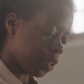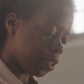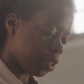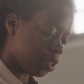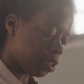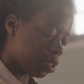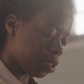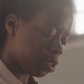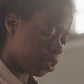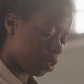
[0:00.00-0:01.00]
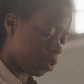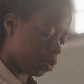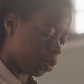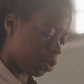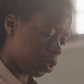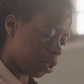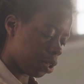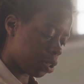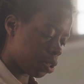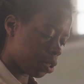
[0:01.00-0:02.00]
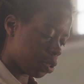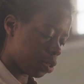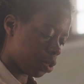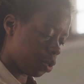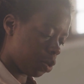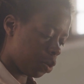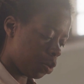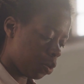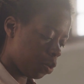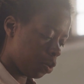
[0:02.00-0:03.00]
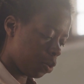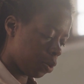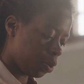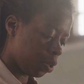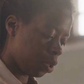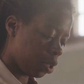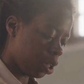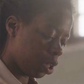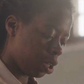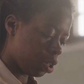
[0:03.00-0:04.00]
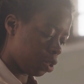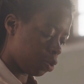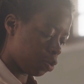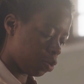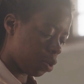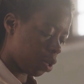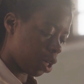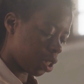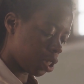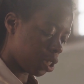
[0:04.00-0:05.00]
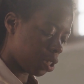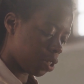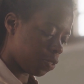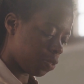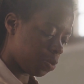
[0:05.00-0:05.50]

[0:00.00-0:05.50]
Yesus senantiasa mendampingi supaya kita dapat menanggung salib kehidupan